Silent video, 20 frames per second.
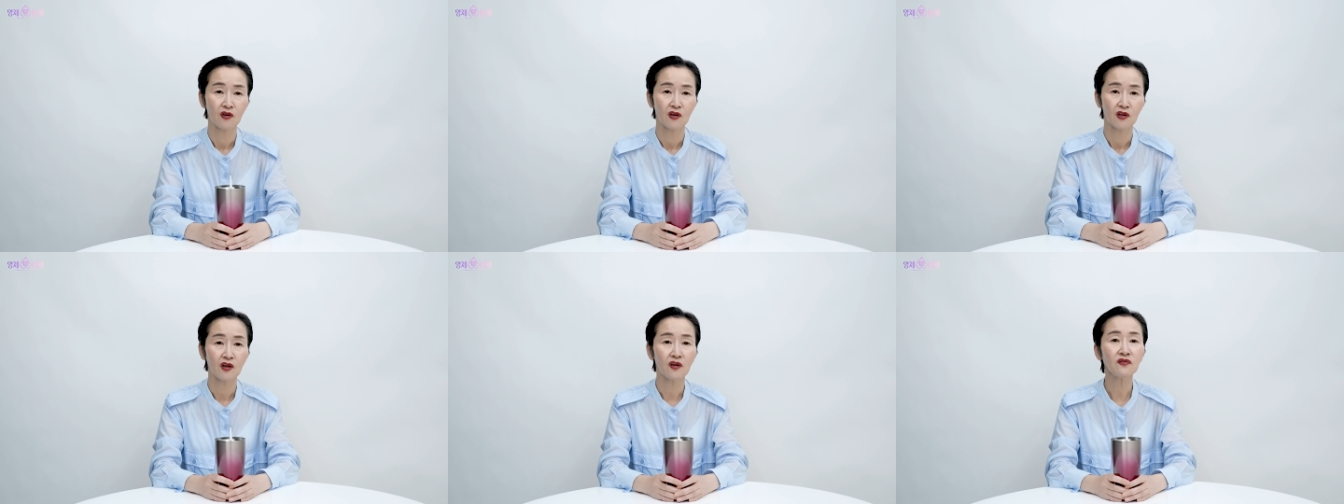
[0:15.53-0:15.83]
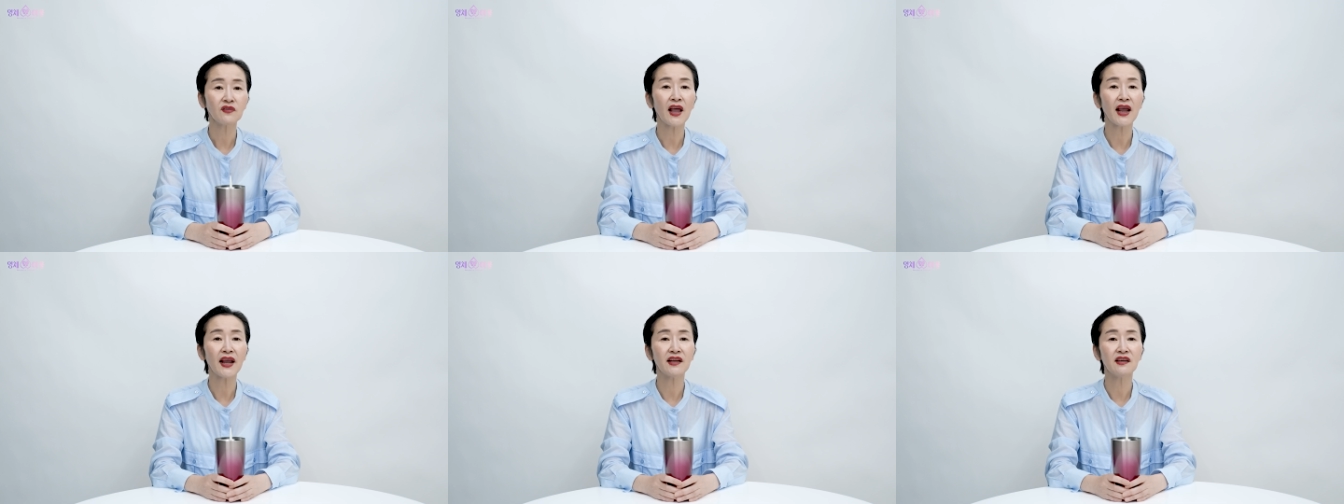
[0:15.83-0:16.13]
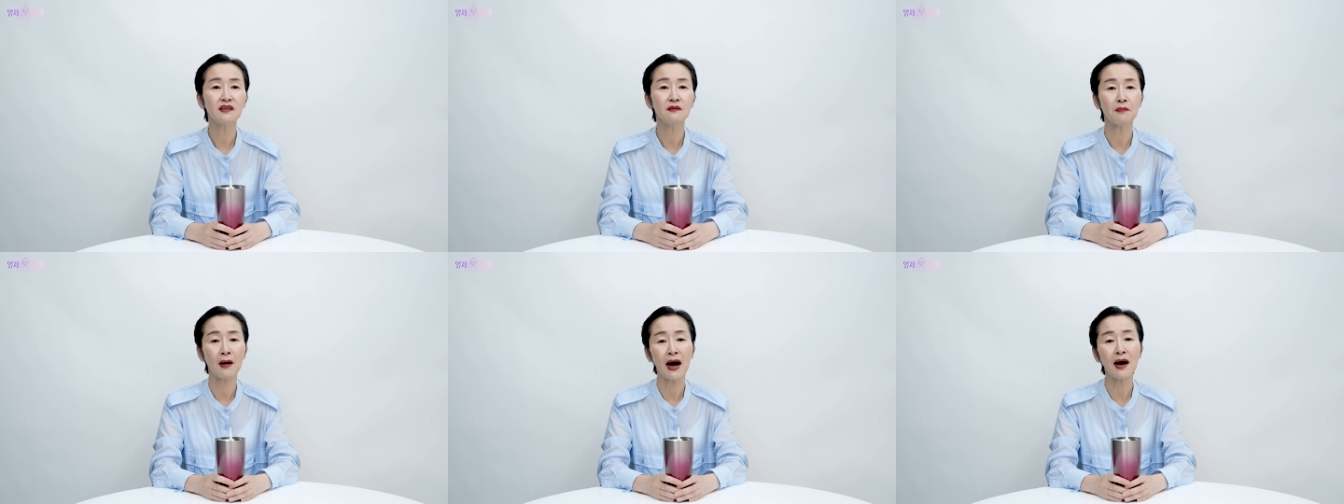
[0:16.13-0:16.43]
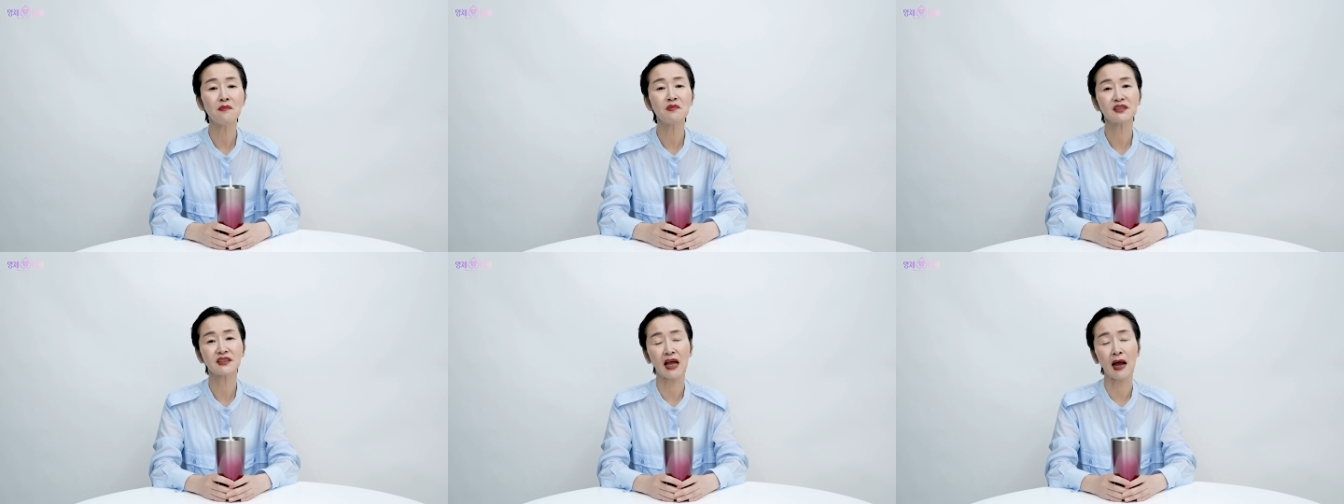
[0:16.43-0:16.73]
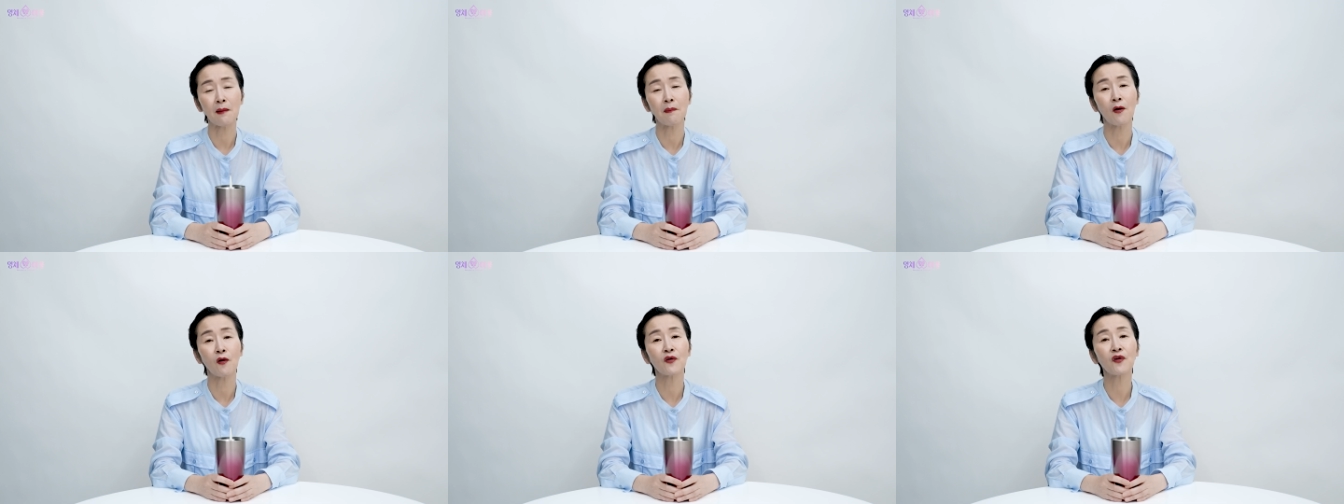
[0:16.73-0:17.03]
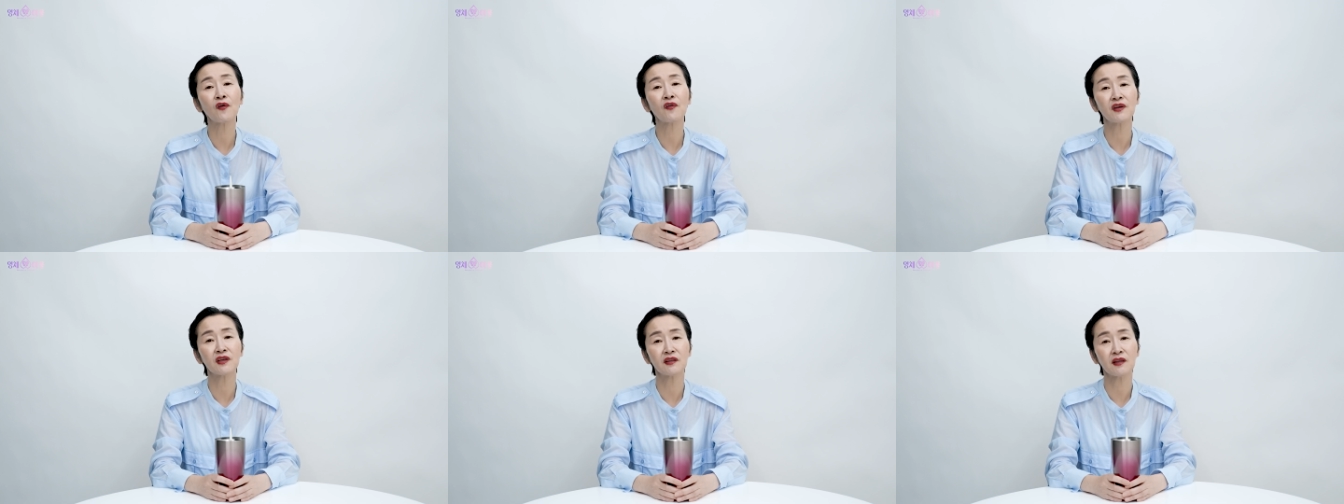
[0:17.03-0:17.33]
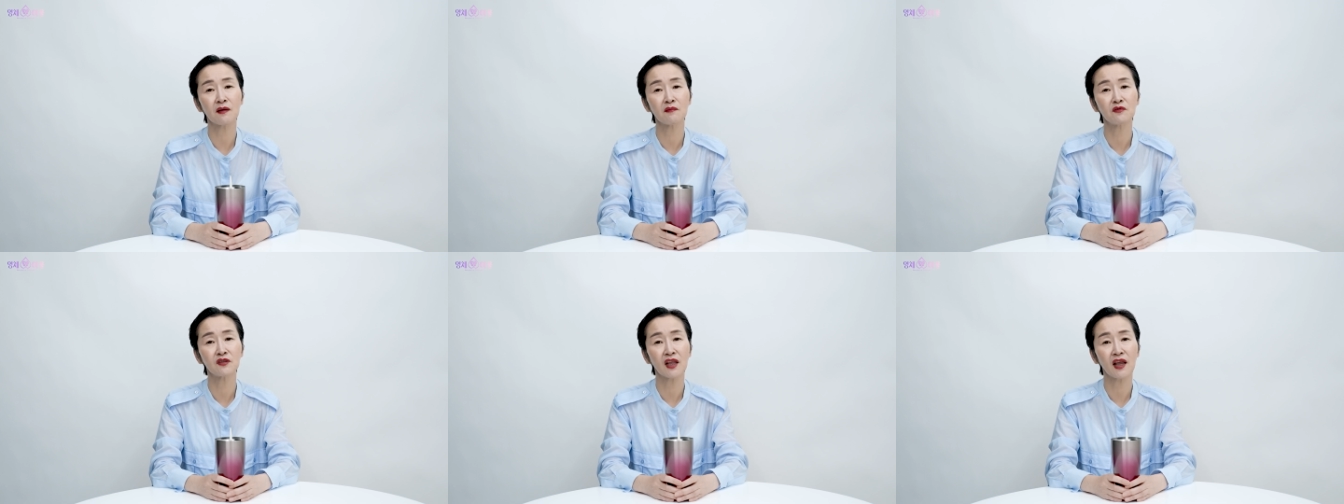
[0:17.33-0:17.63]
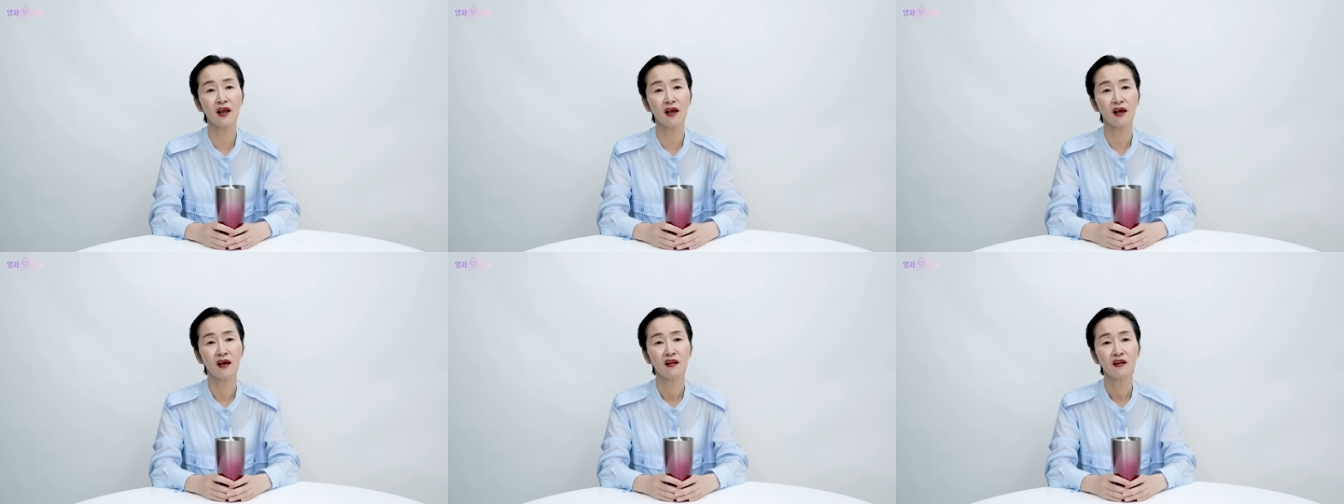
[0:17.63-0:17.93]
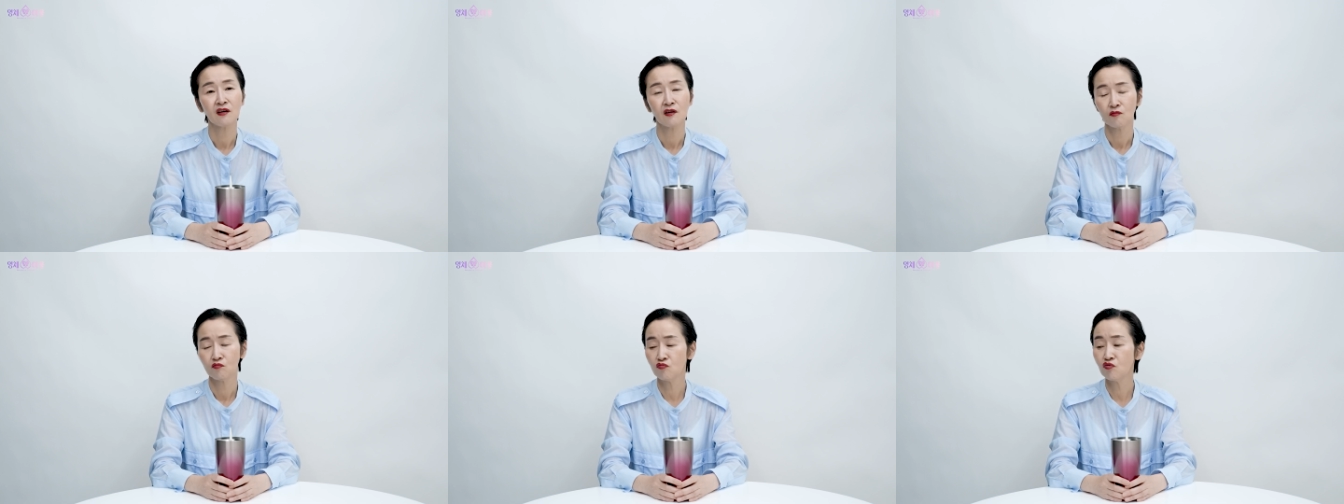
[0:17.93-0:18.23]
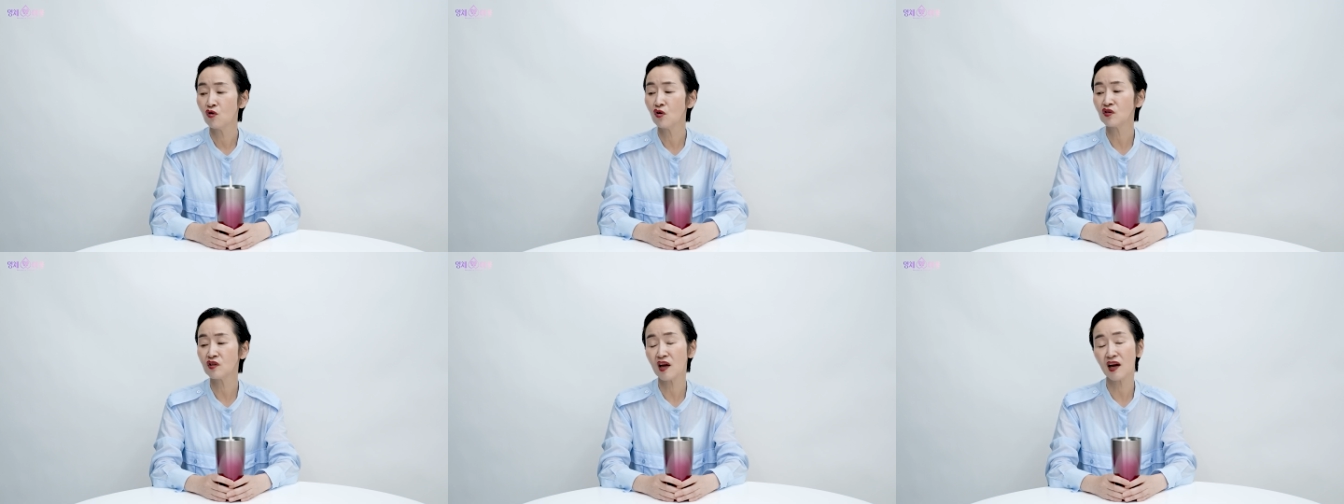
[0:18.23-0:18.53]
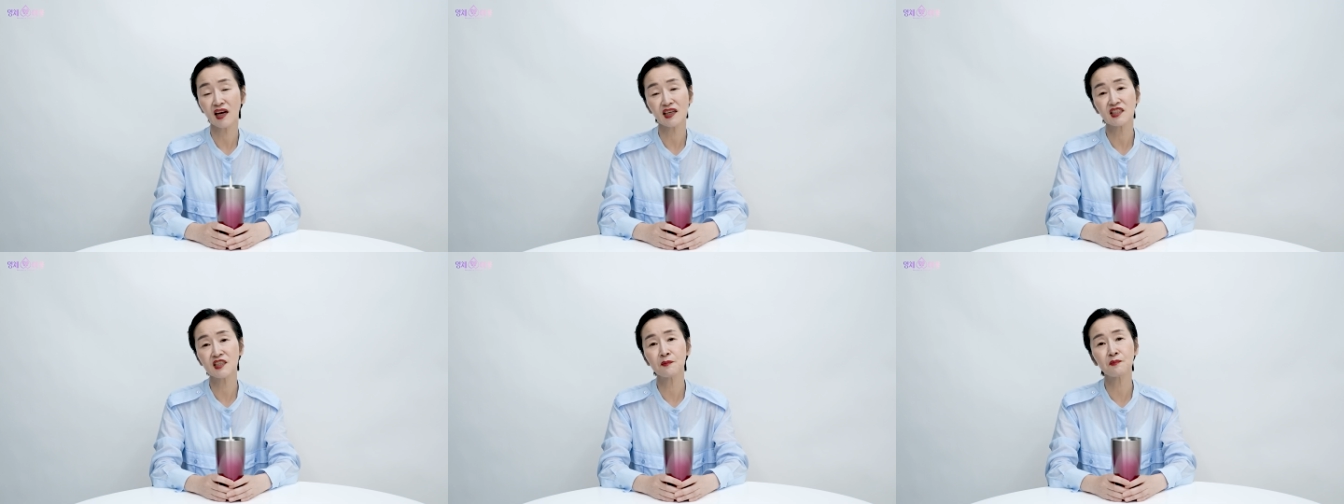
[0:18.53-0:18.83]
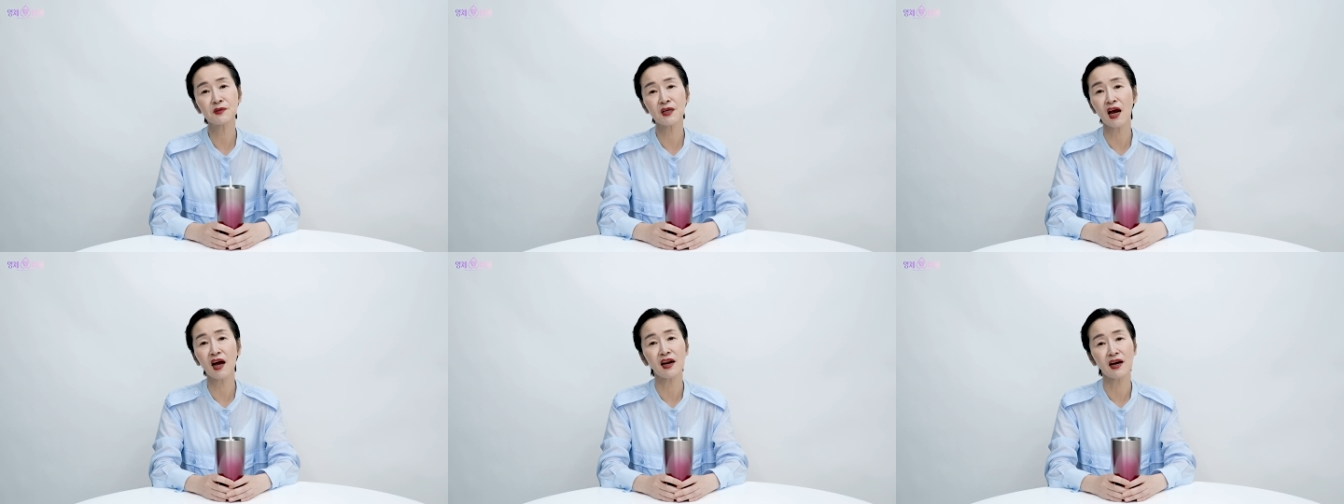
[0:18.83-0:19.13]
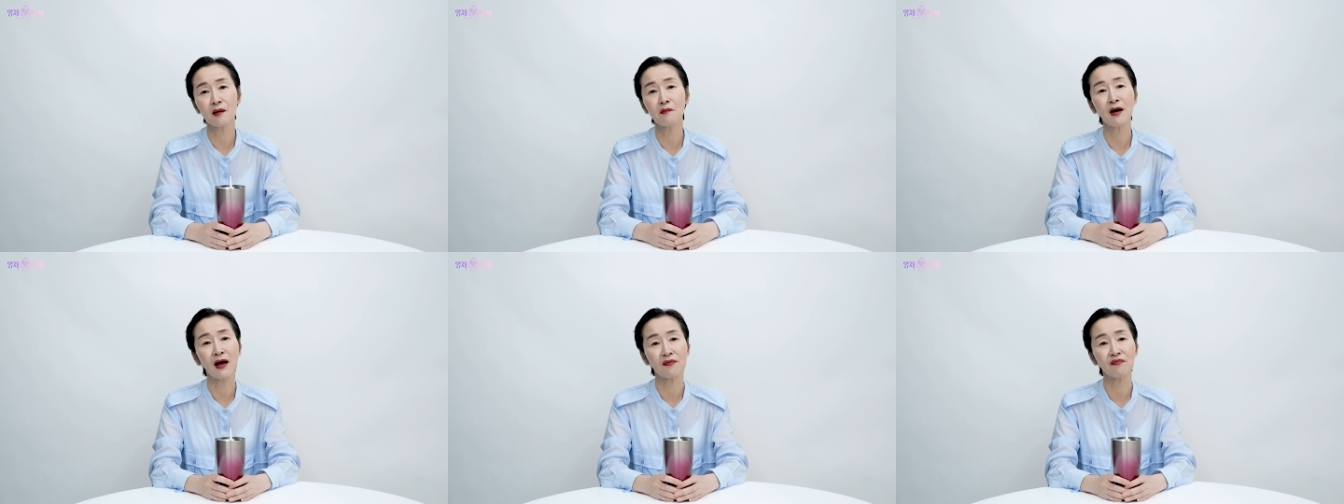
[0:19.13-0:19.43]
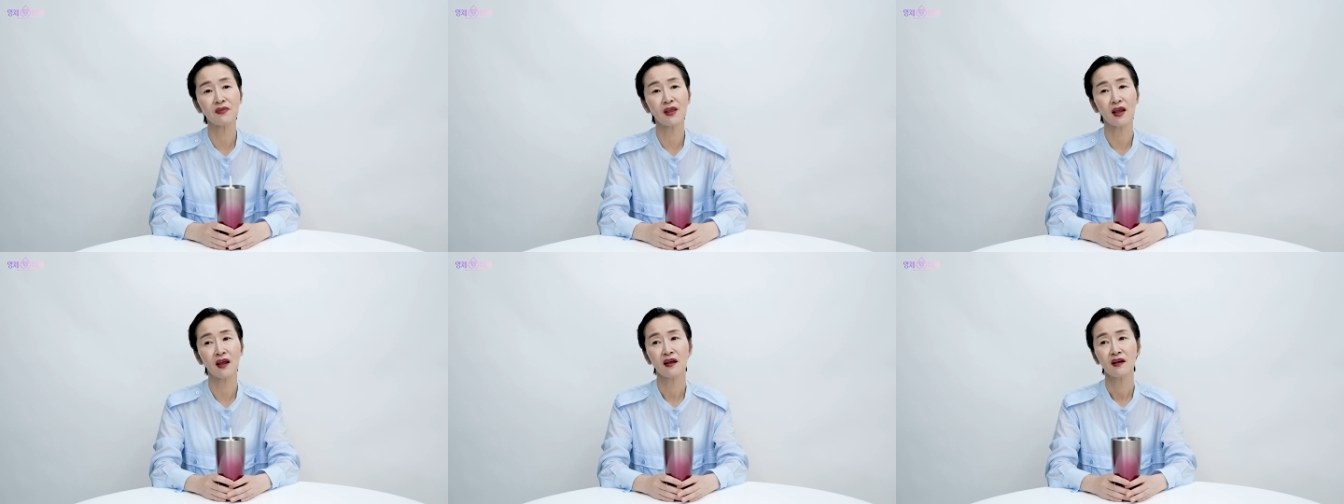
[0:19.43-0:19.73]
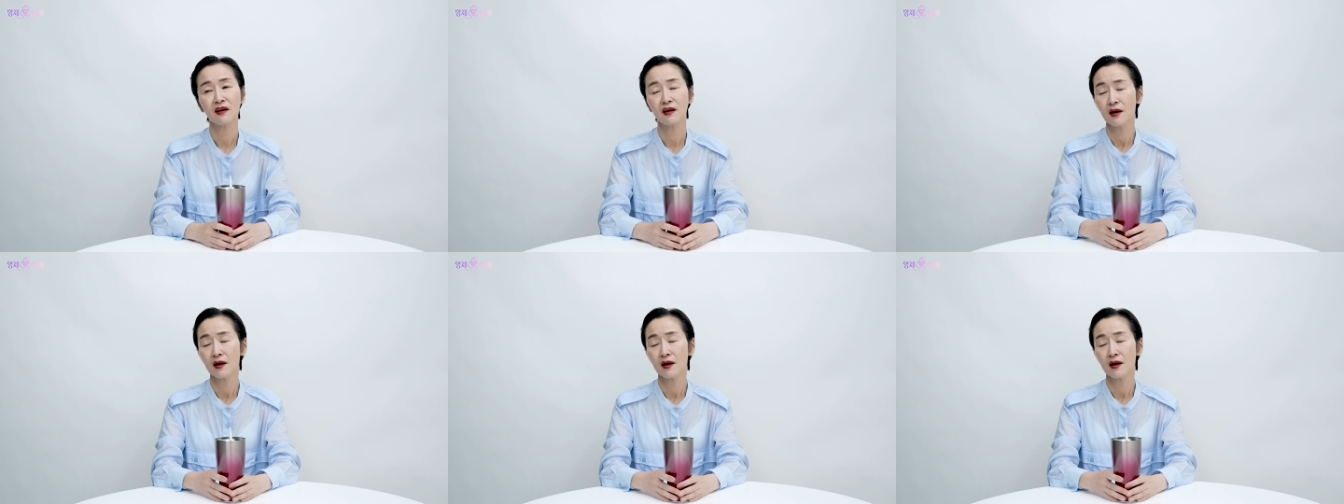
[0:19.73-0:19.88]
현대인은 마음을 다 버렸기 때문에 무엇인가 집착 안 하면 안 돼.